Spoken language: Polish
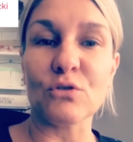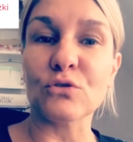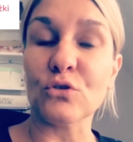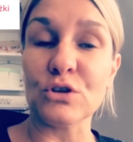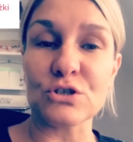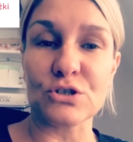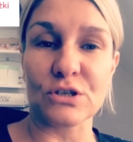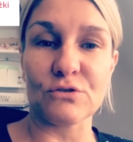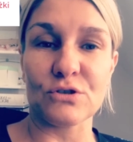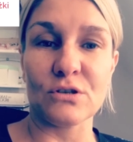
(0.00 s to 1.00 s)
dotyczy
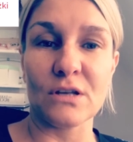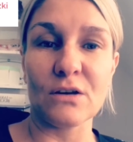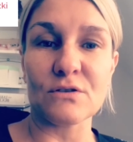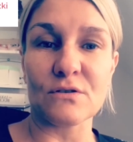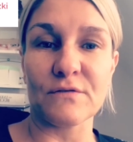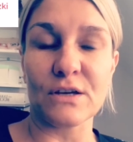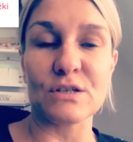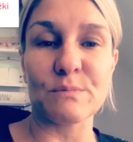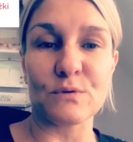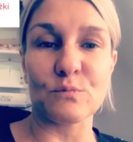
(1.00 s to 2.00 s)
czegoś innego, co w
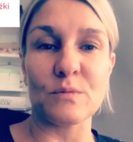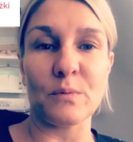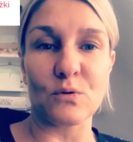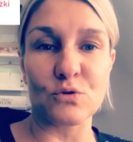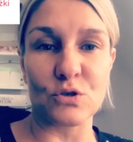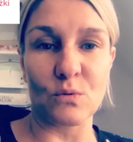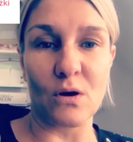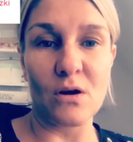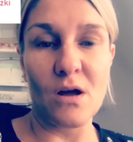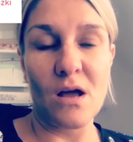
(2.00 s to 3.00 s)
jakiś sposób mnie poruszyło.